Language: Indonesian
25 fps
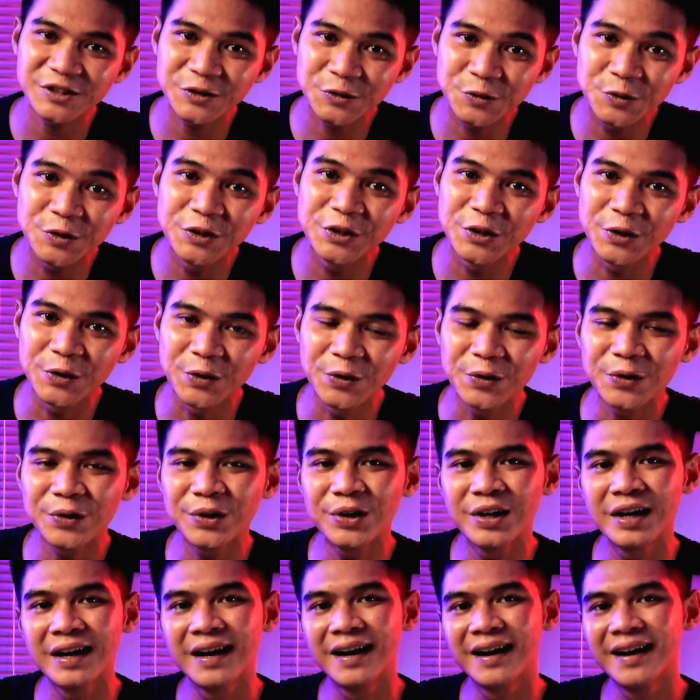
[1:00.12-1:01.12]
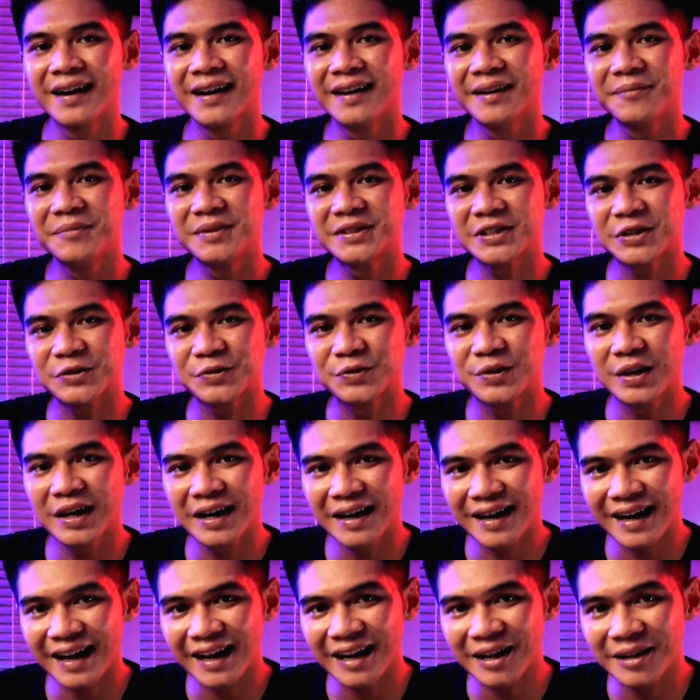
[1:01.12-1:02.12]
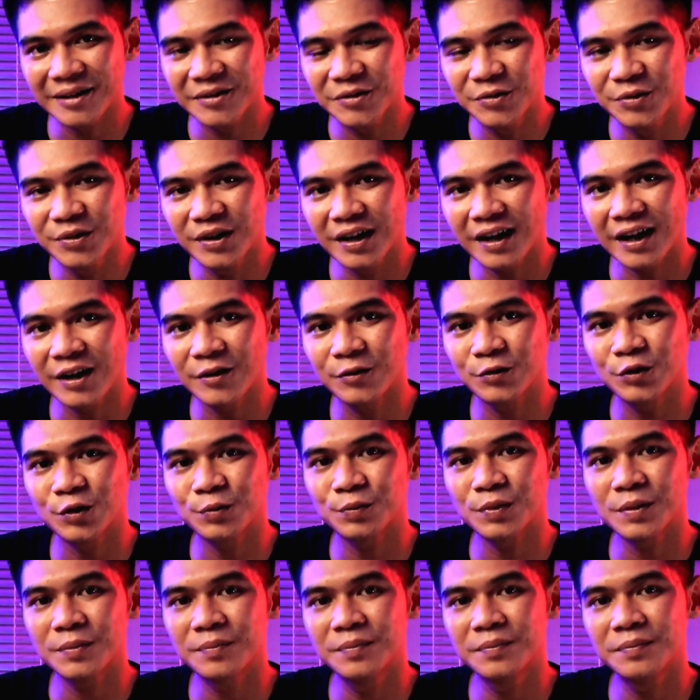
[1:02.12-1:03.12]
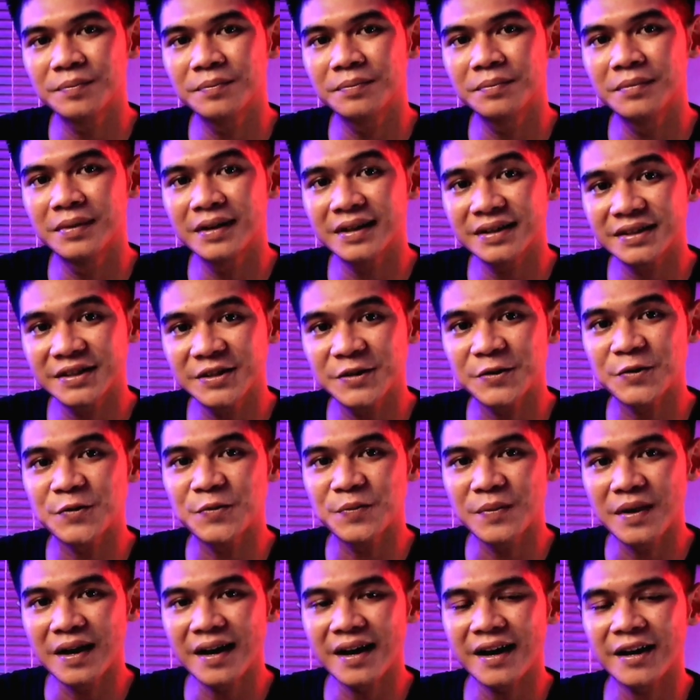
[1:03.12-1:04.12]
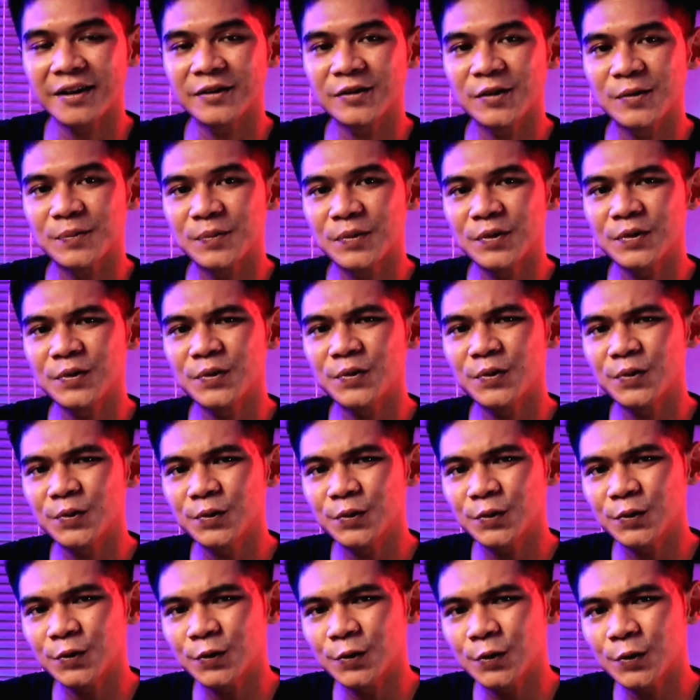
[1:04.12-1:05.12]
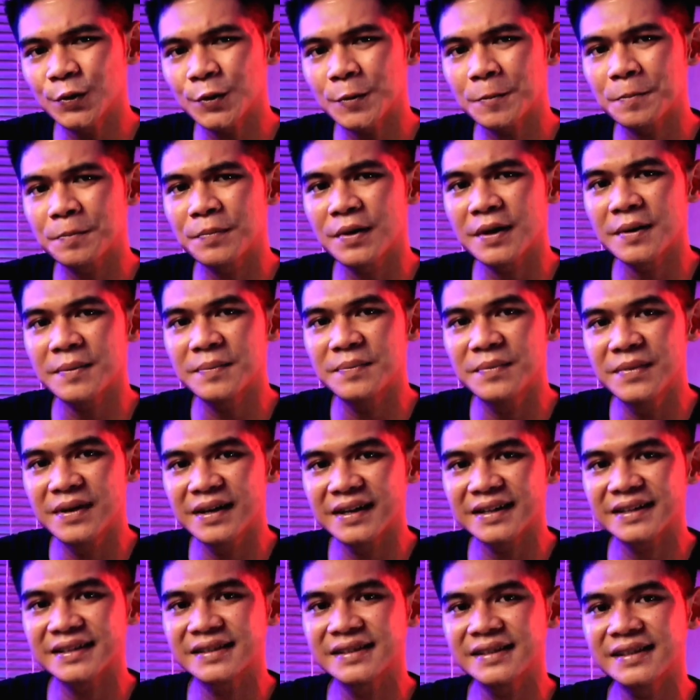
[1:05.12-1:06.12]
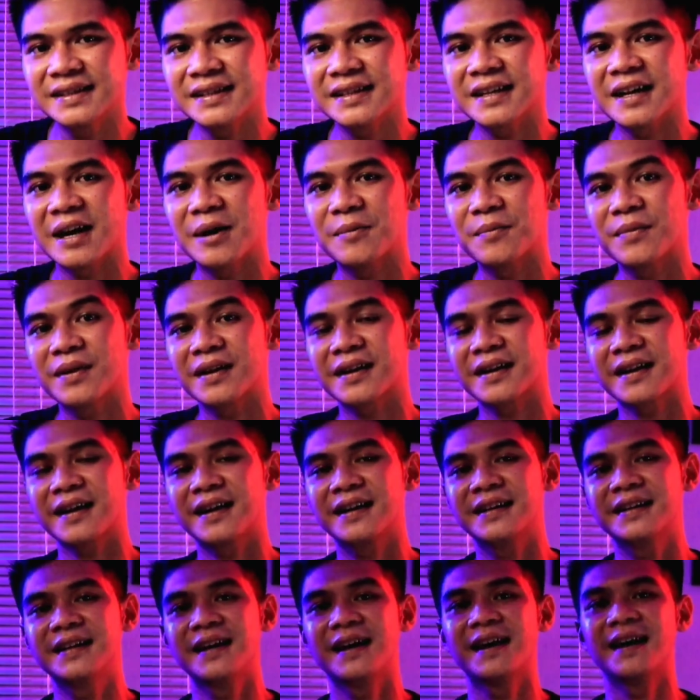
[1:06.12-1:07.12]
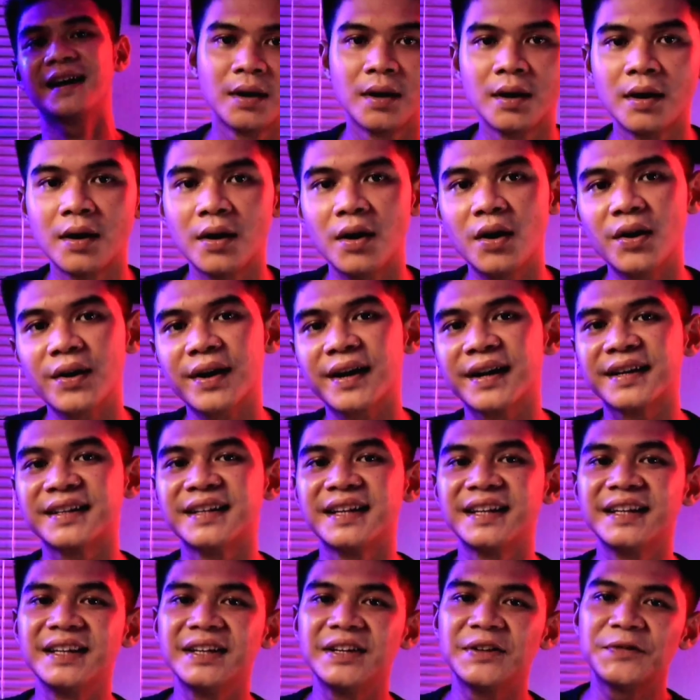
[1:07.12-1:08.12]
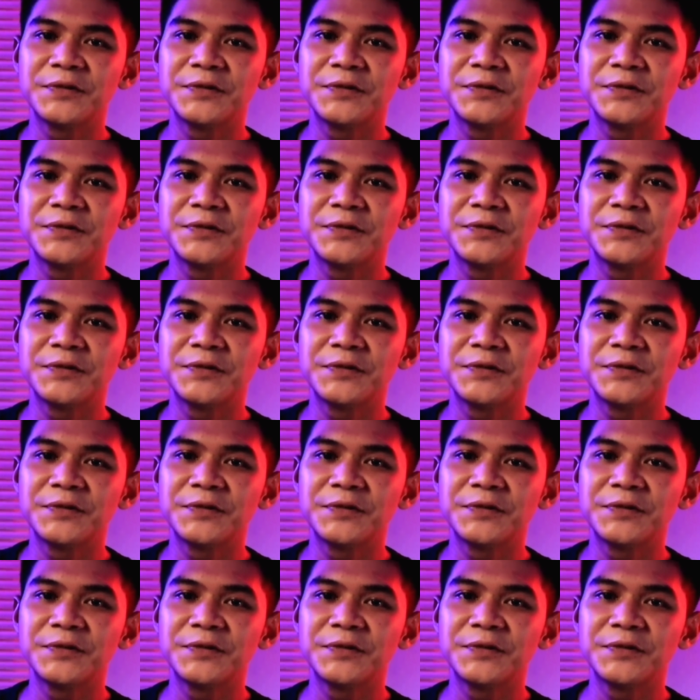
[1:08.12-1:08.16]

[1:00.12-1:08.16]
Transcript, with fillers: studio bisa juga kalian gunakan untuk pembersih rumah ataupun untuk pembersih kamar kalian. Oke, jadi